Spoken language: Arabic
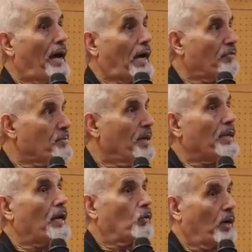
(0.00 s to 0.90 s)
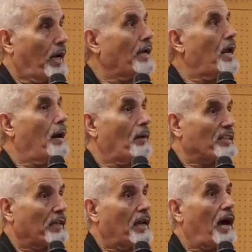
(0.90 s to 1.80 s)
ما يعرفش بلا القويره الا
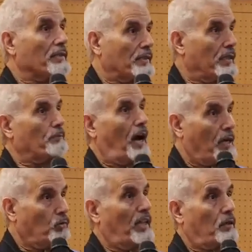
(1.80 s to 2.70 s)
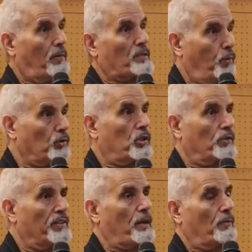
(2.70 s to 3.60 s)
بغات تخلع خاطر غيكون عندك باسبور
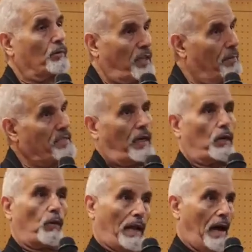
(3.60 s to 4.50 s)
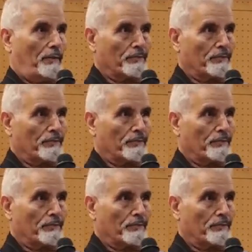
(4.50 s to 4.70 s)
تشد فيزا من وقتها باش تدخل القويره